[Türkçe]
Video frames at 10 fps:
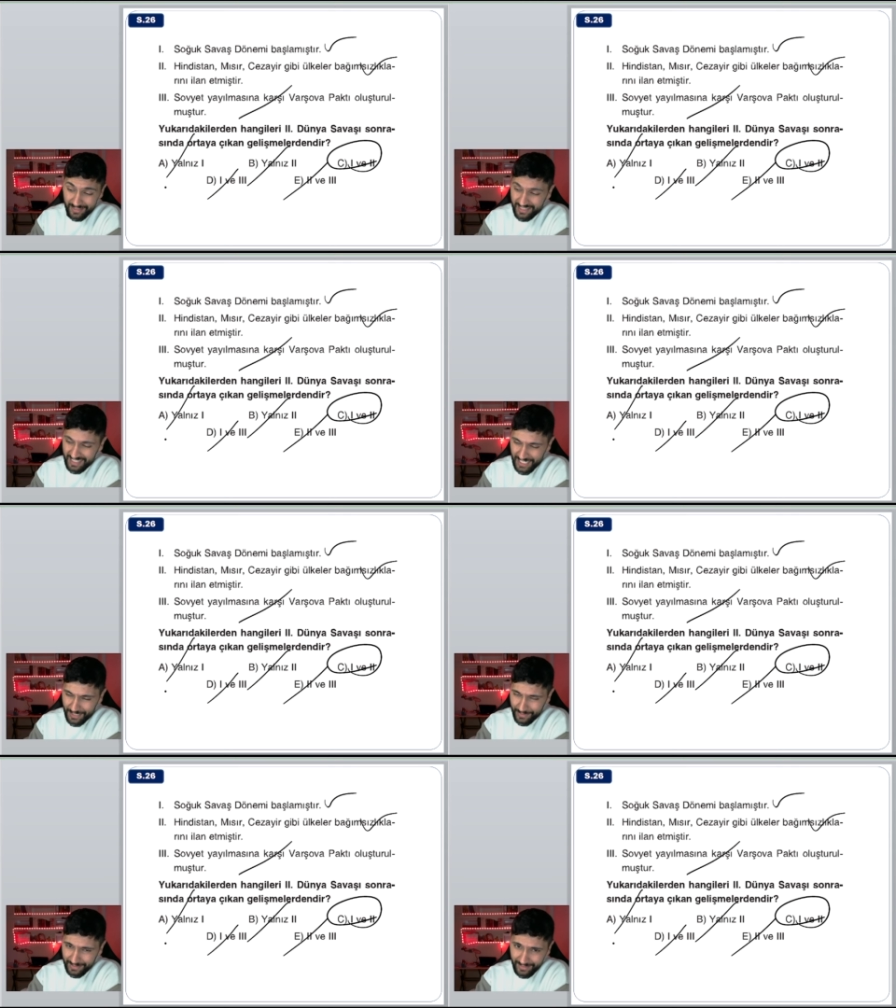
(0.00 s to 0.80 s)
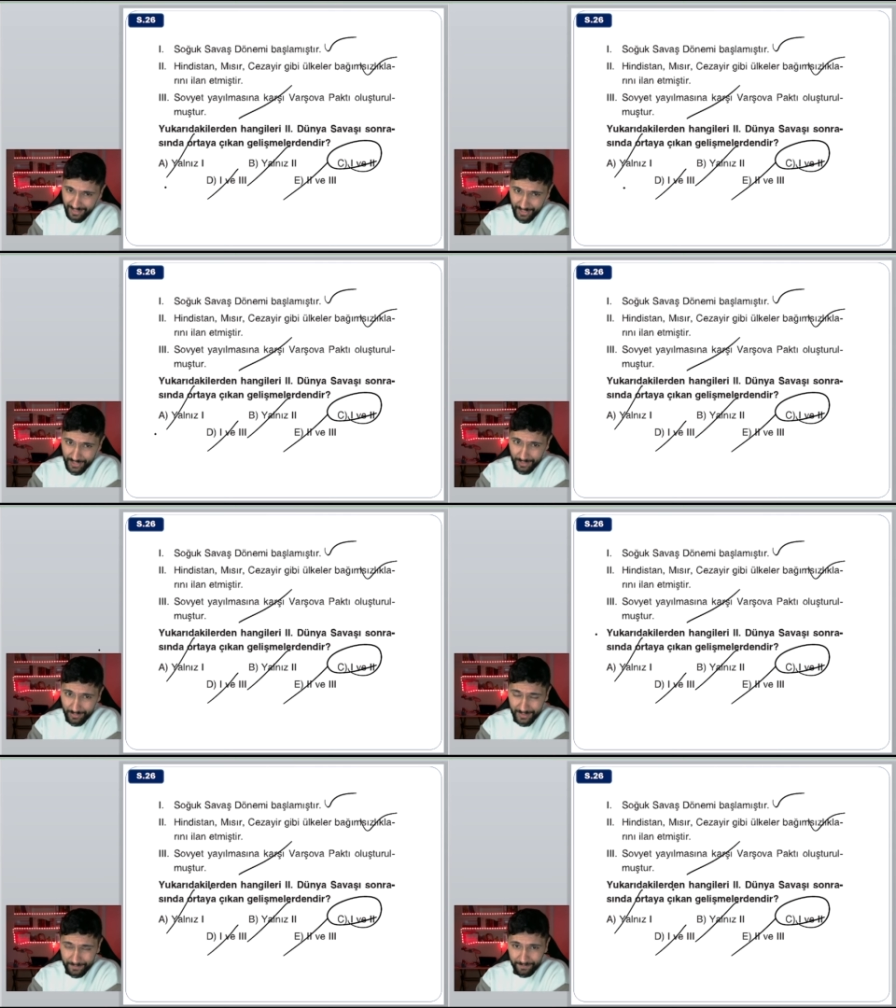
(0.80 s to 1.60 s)
hızlı geçme. Anlaştık
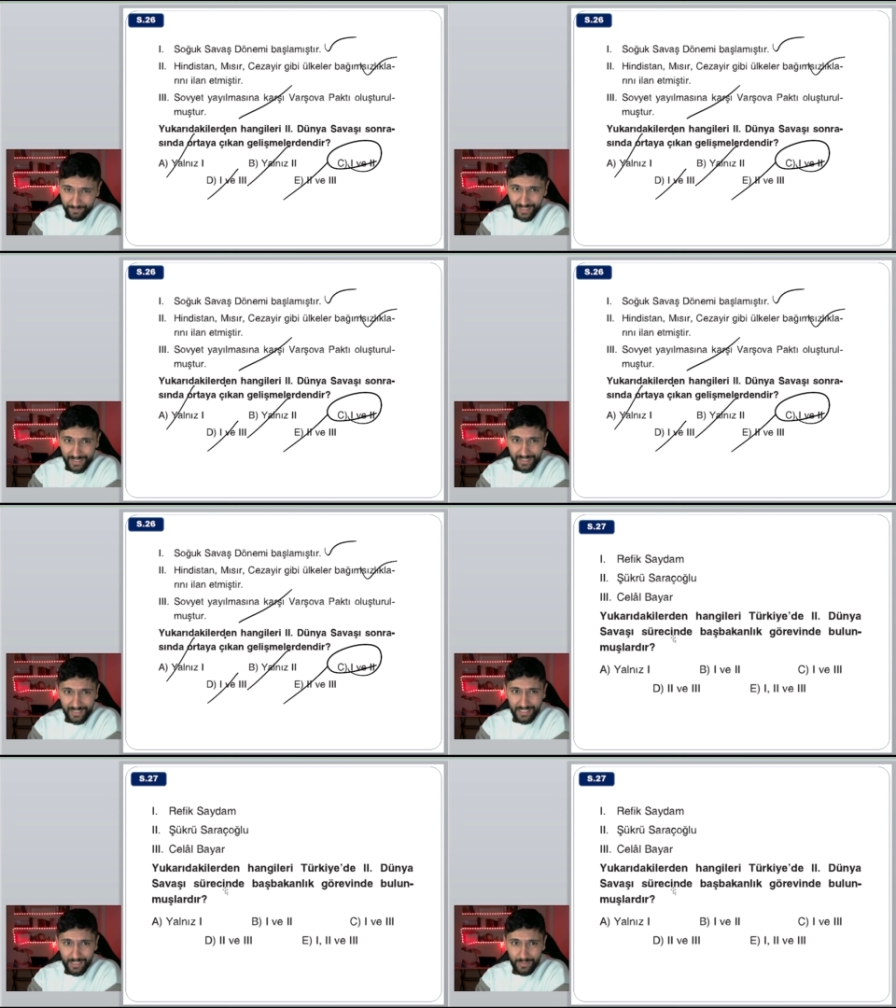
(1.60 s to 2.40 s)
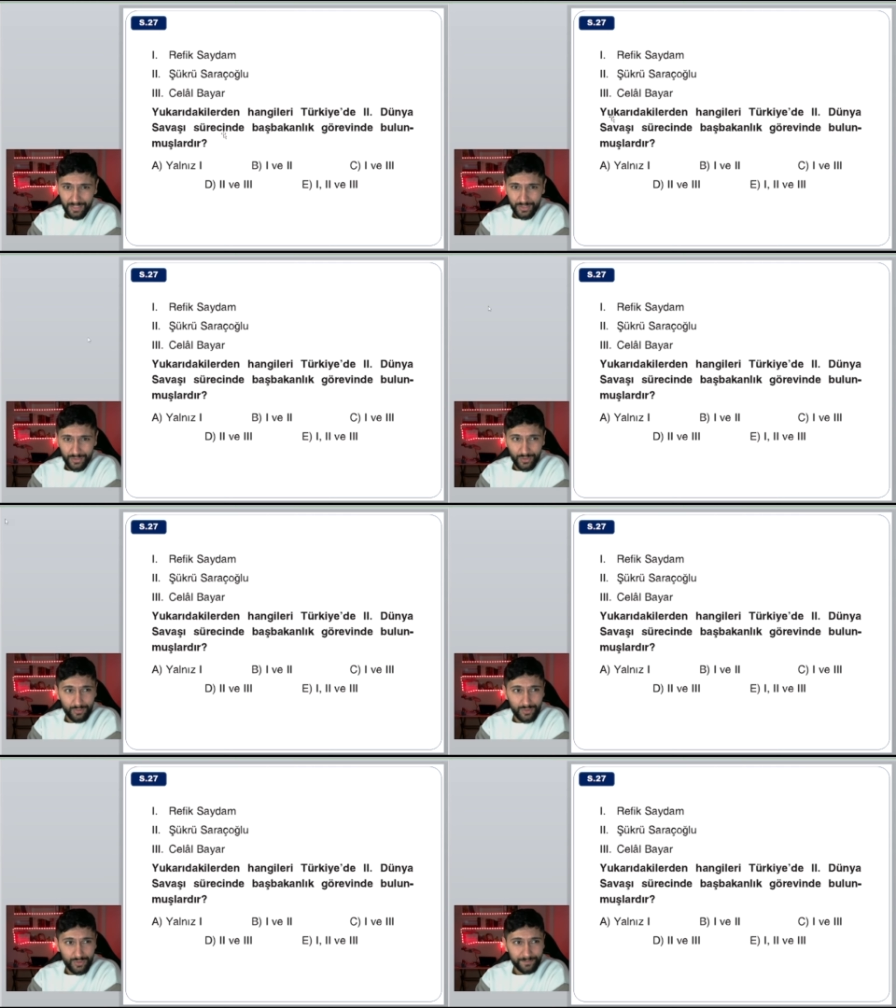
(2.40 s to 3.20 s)
mı? 27.
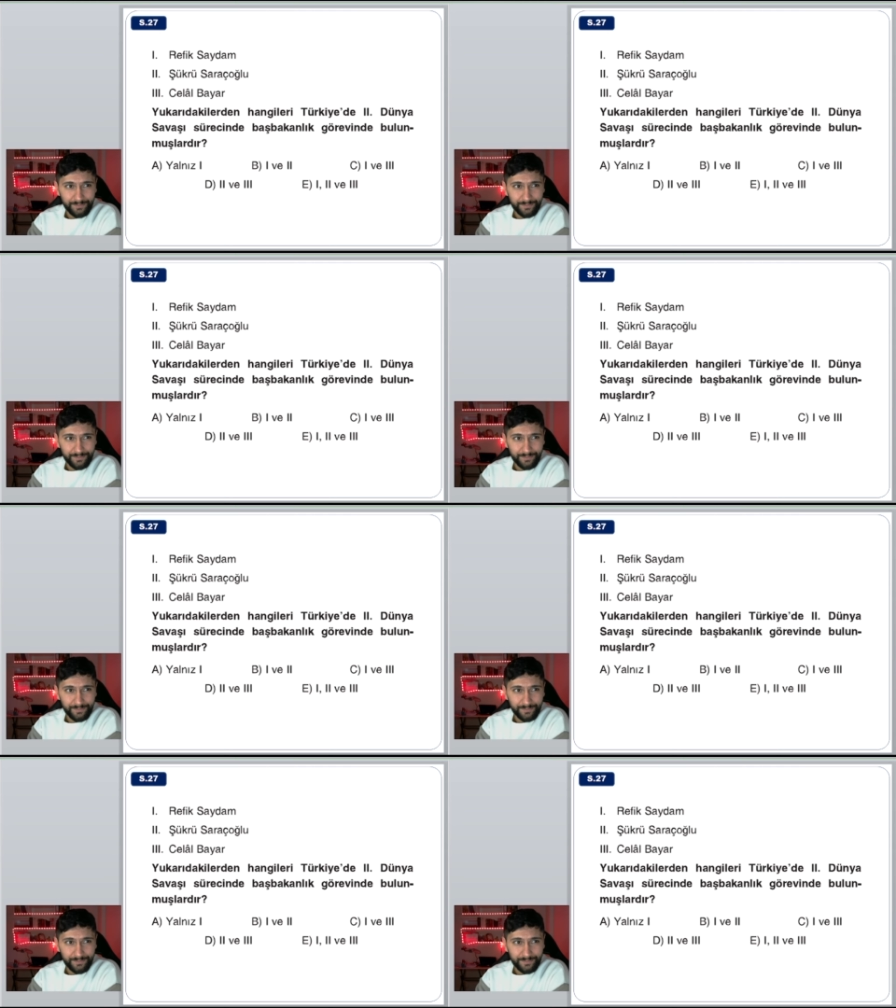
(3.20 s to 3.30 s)
sorumuz.